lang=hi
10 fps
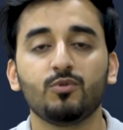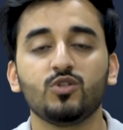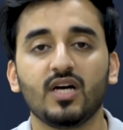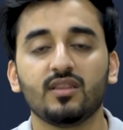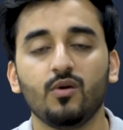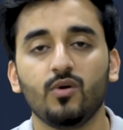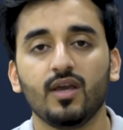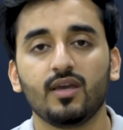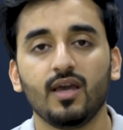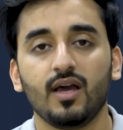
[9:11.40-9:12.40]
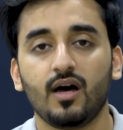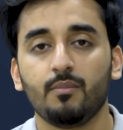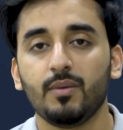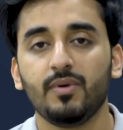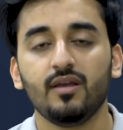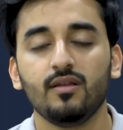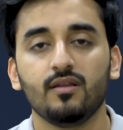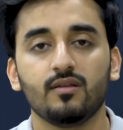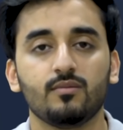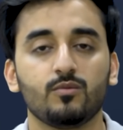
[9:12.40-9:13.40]
आप तो जानते होंगे कि अभी भी
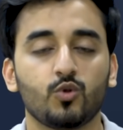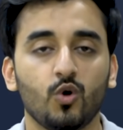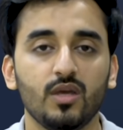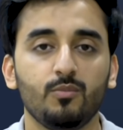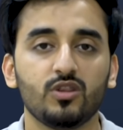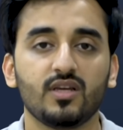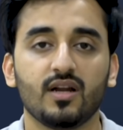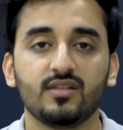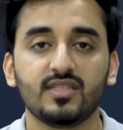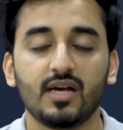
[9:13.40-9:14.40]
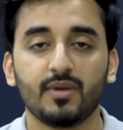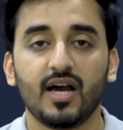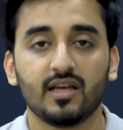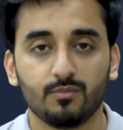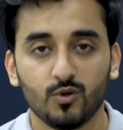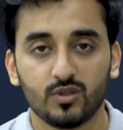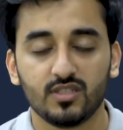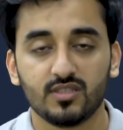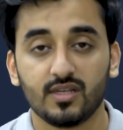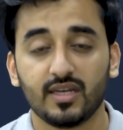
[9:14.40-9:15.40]
थोड़ी बहुत करेंसी आपके हाथ में होती
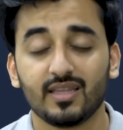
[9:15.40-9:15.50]
है जिसे